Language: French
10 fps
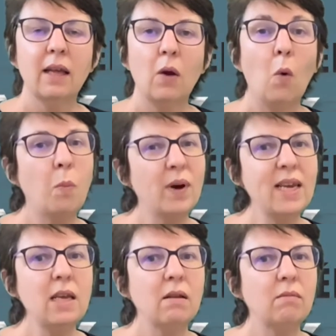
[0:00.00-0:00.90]
au
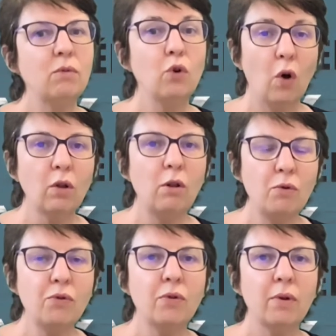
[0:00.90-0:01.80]
prix de grandes
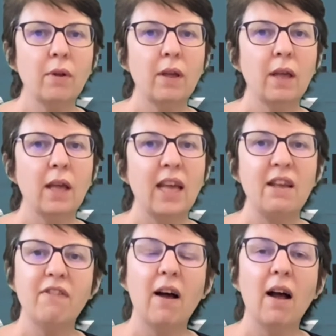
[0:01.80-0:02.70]
luttes
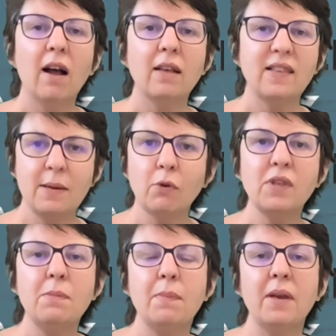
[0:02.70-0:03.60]
et va
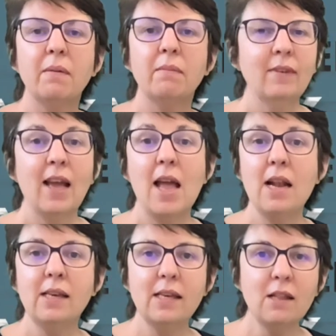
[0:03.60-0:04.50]
s'émanciper.
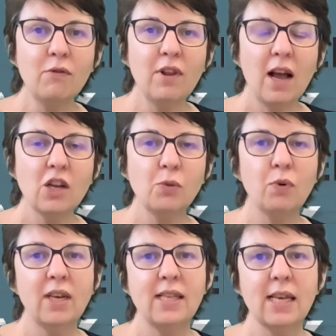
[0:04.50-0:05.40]
Elle quitte le village
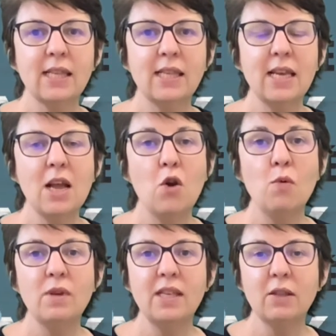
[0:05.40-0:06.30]
pour exercer
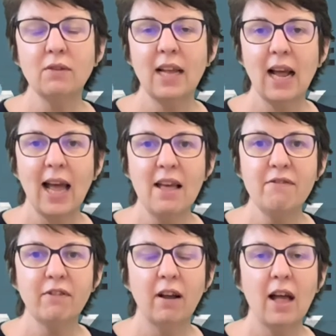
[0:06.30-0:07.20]
le métier dont elle
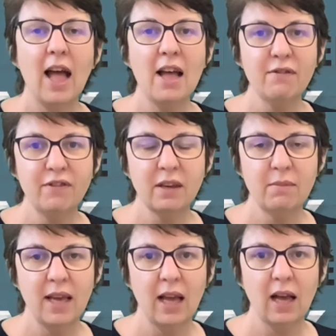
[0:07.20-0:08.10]
rêve,
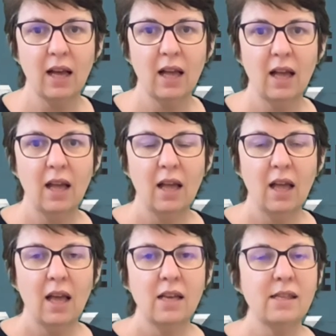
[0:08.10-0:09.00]
infirmière,
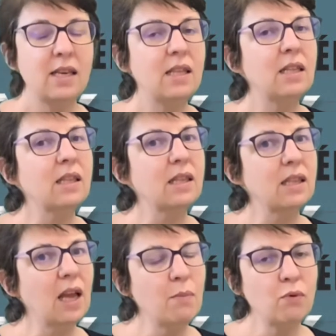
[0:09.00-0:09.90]
ce qui était
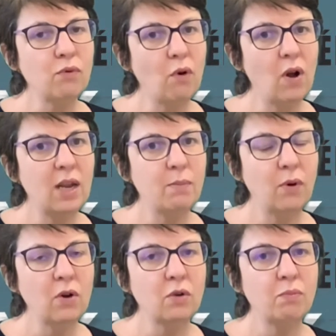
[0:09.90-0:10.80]
très peu courant à
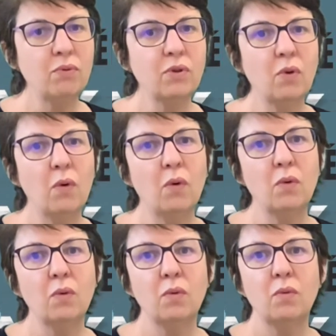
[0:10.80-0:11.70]
l'époque puisque
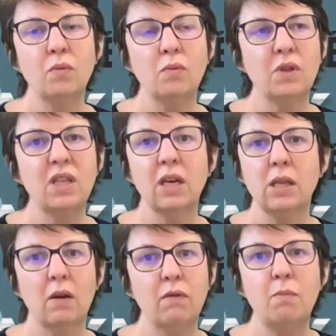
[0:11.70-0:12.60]
c'était
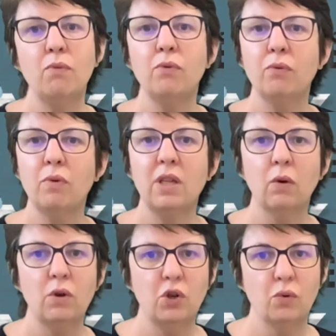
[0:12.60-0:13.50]
réservé plutôt à des
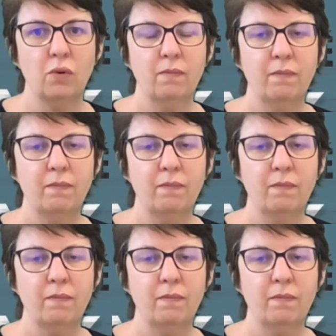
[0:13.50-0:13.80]
religieuses.